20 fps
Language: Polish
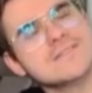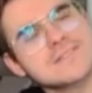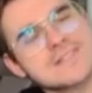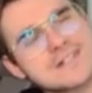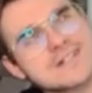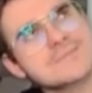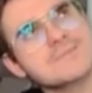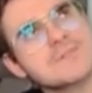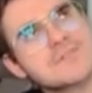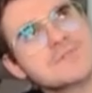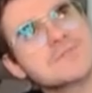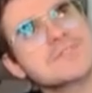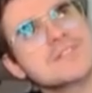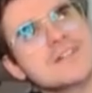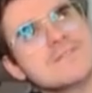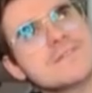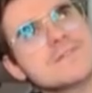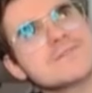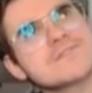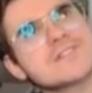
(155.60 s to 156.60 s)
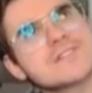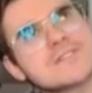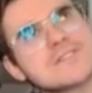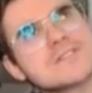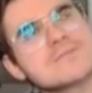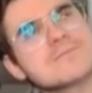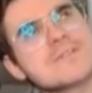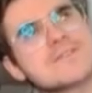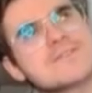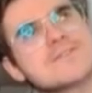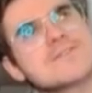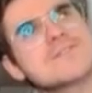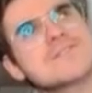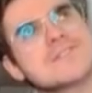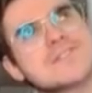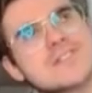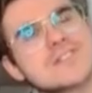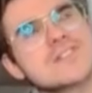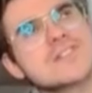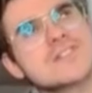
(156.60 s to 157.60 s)
Teraz będziesz udawał, że to jest prawdziwe
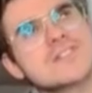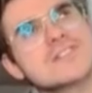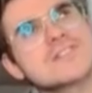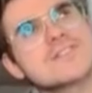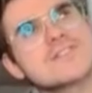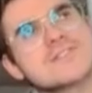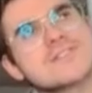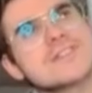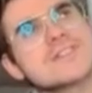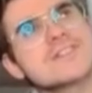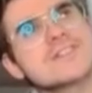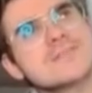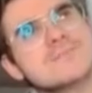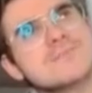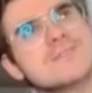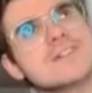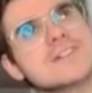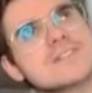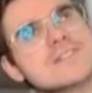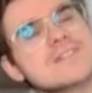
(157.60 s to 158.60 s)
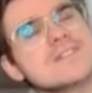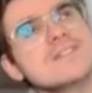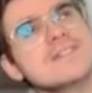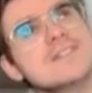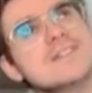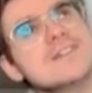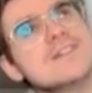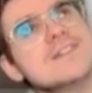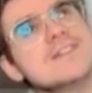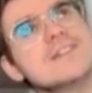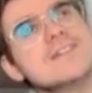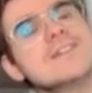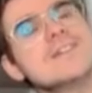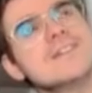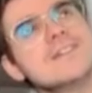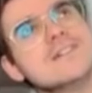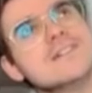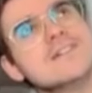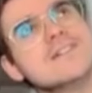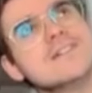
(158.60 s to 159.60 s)
życie, że to nie jest symulacja?
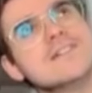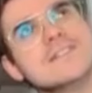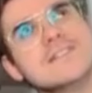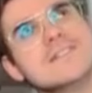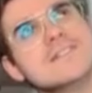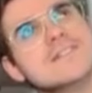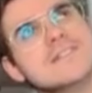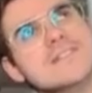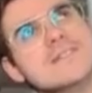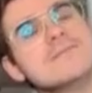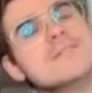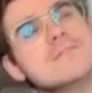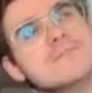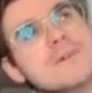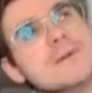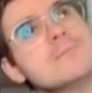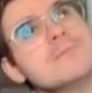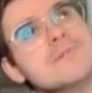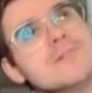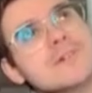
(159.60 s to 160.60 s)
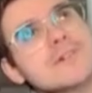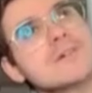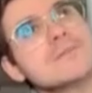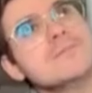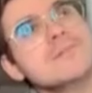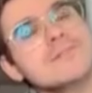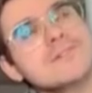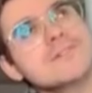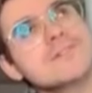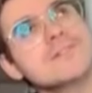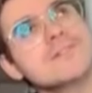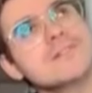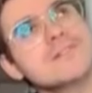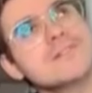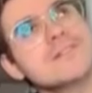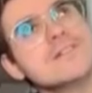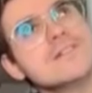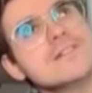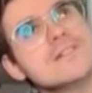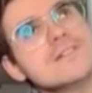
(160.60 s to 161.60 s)
Ty mnie w bambuko robisz?
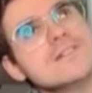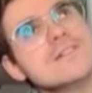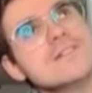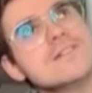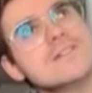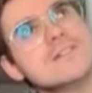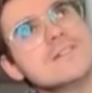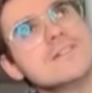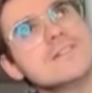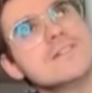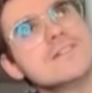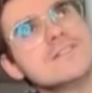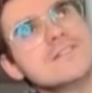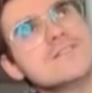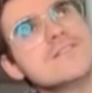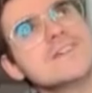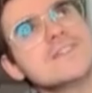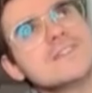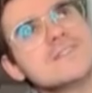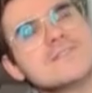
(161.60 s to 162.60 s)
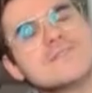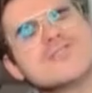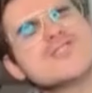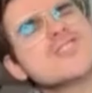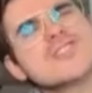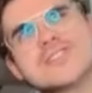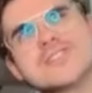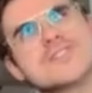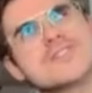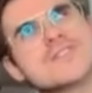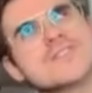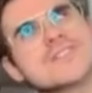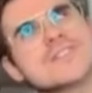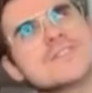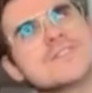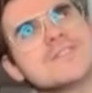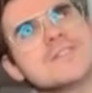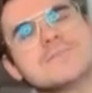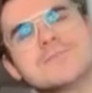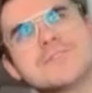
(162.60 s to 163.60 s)
Dwa, trzy tysiące
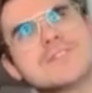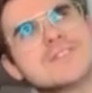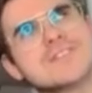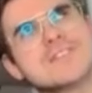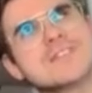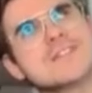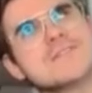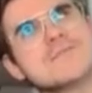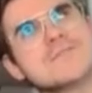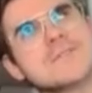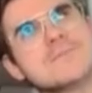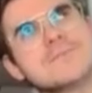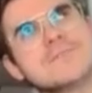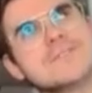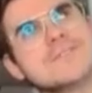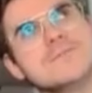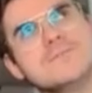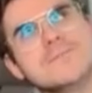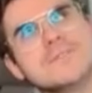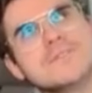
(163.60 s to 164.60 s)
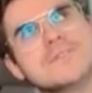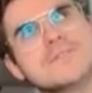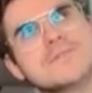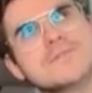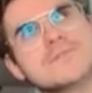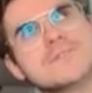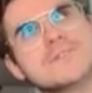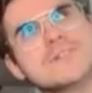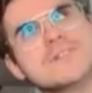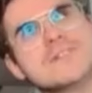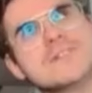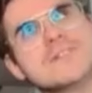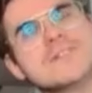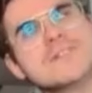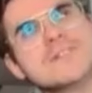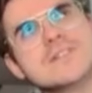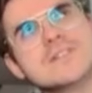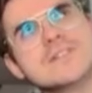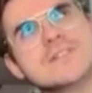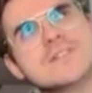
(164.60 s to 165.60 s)
donej, bo się zdenerwuję i pójdę do pięciu.
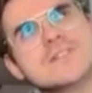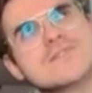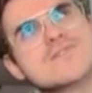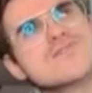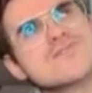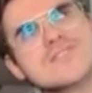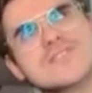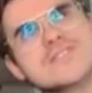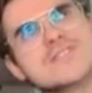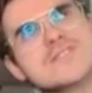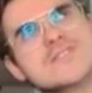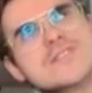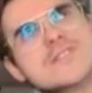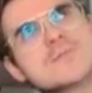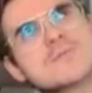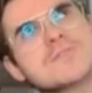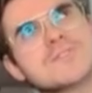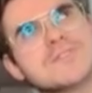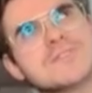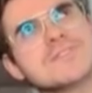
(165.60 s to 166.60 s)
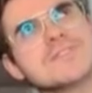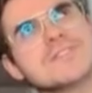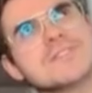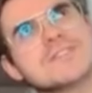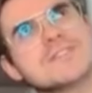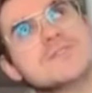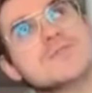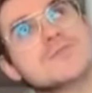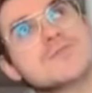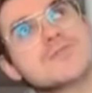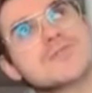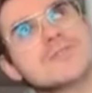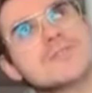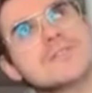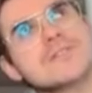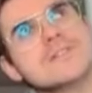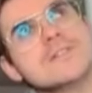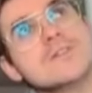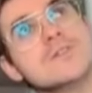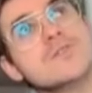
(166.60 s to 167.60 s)
Trzy tysiące złotych donate. Już!
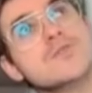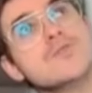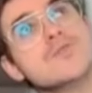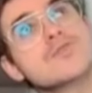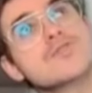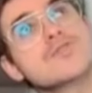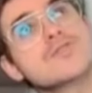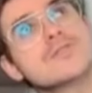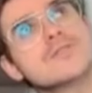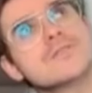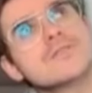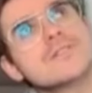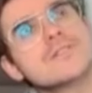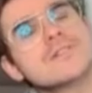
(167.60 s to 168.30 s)
Już!